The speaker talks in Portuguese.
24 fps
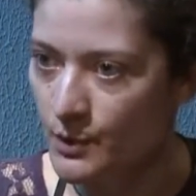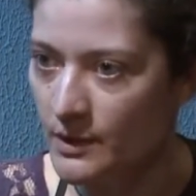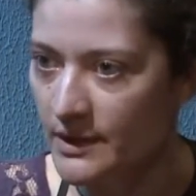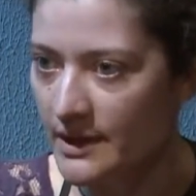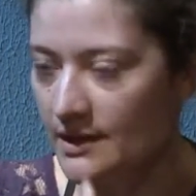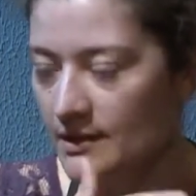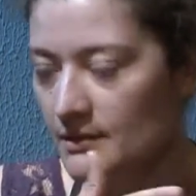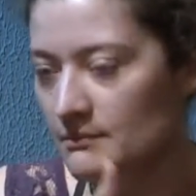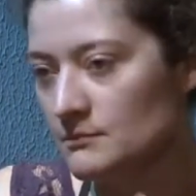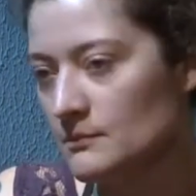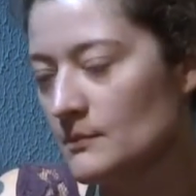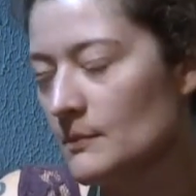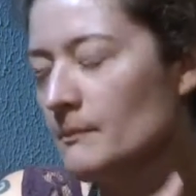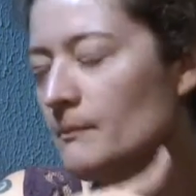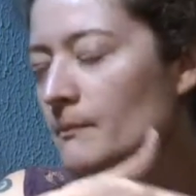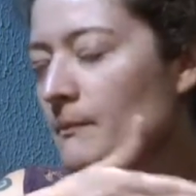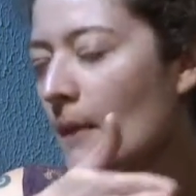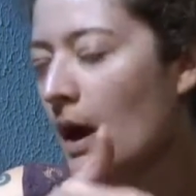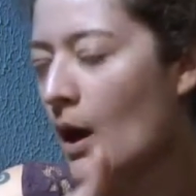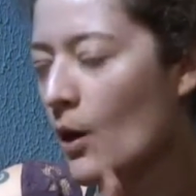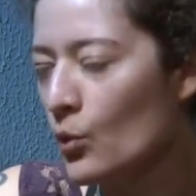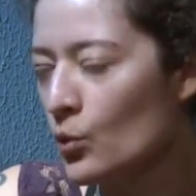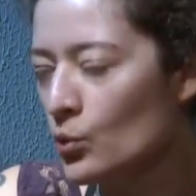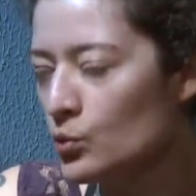porque
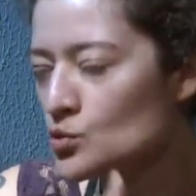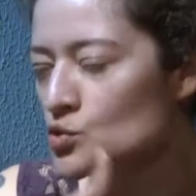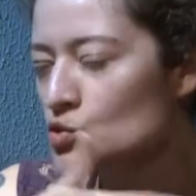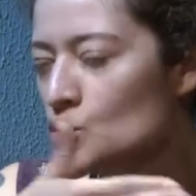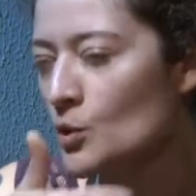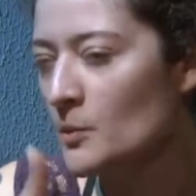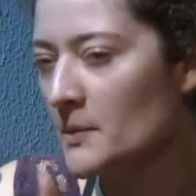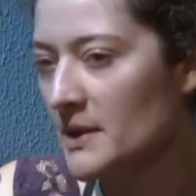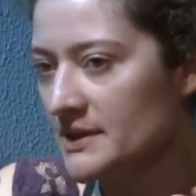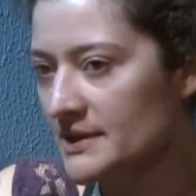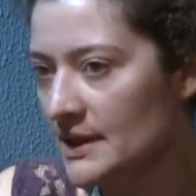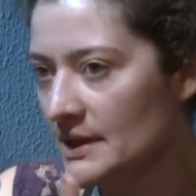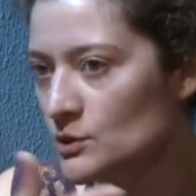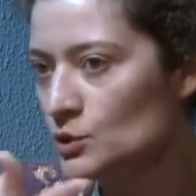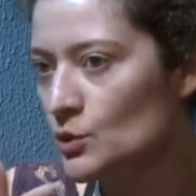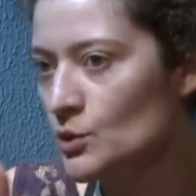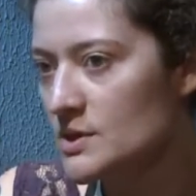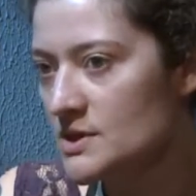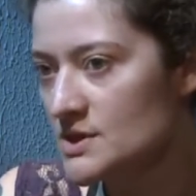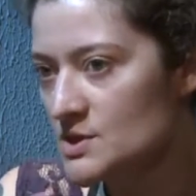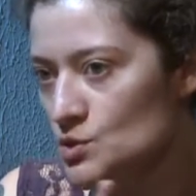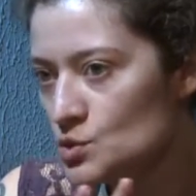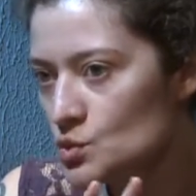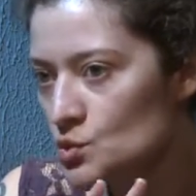alguns
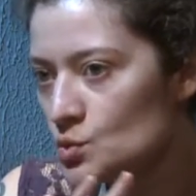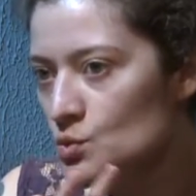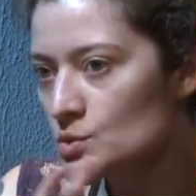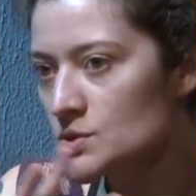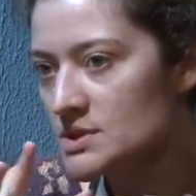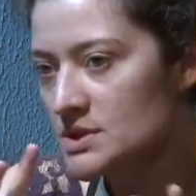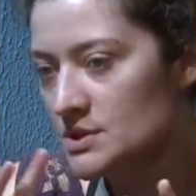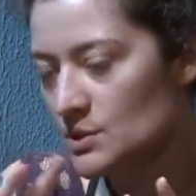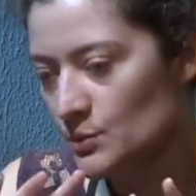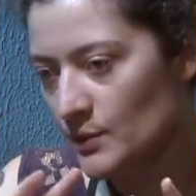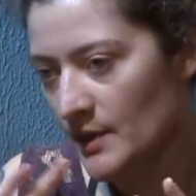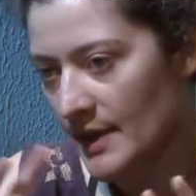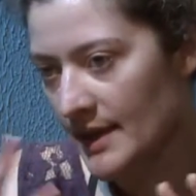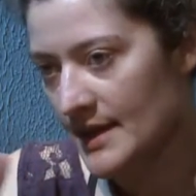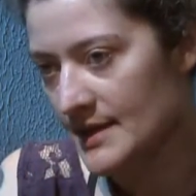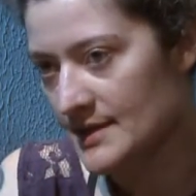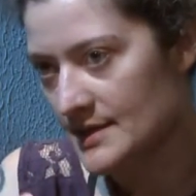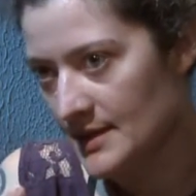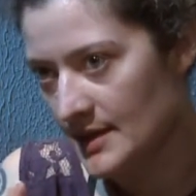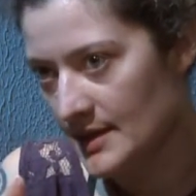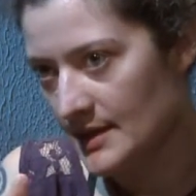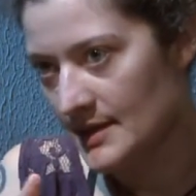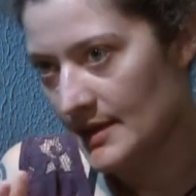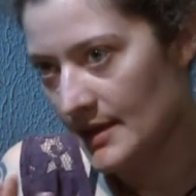comentadores usam é,
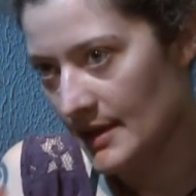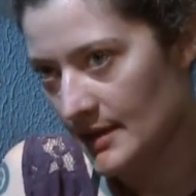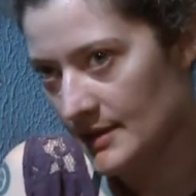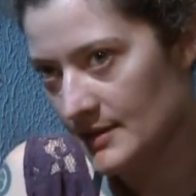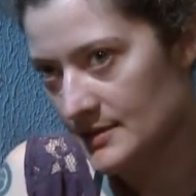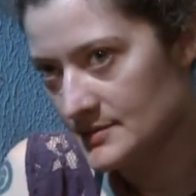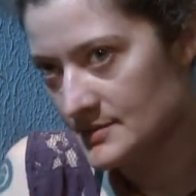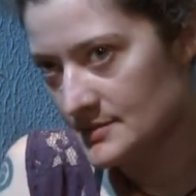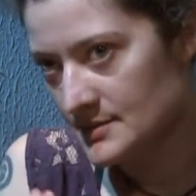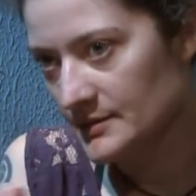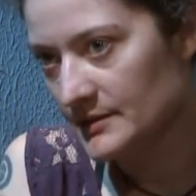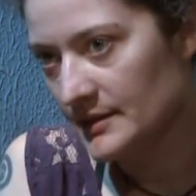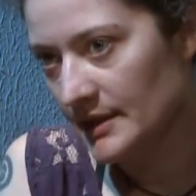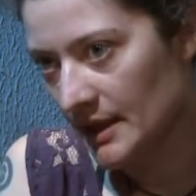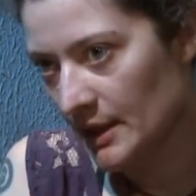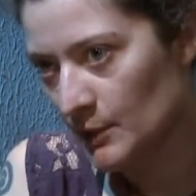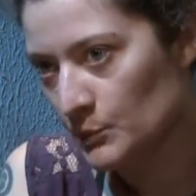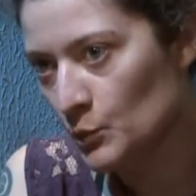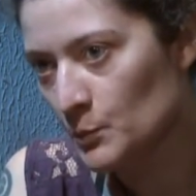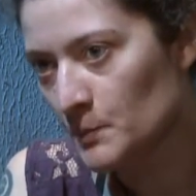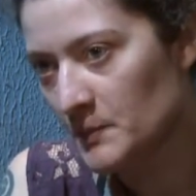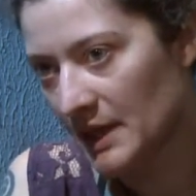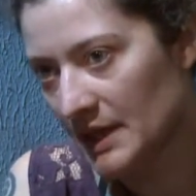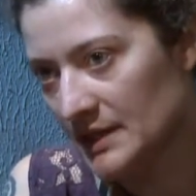esse
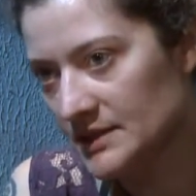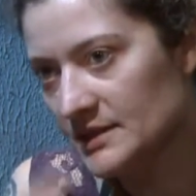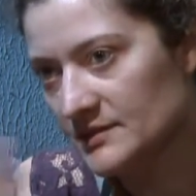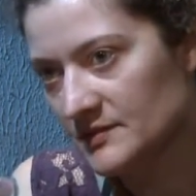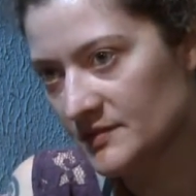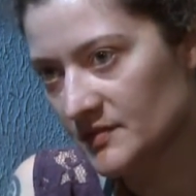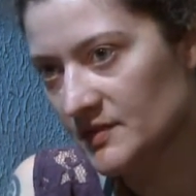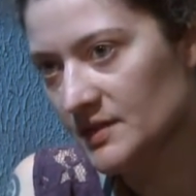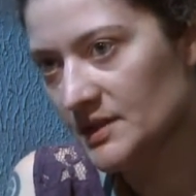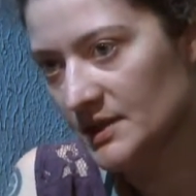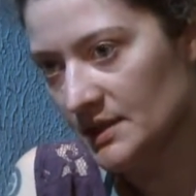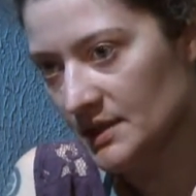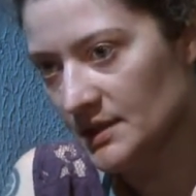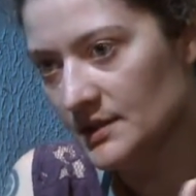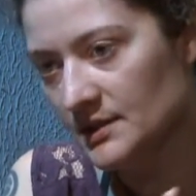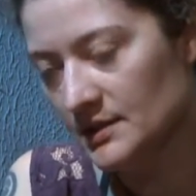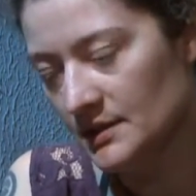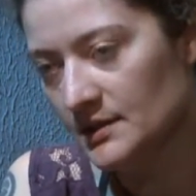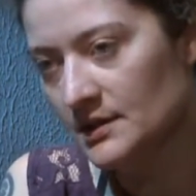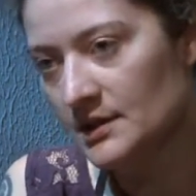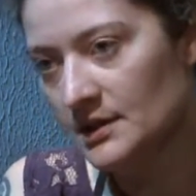termo para definir,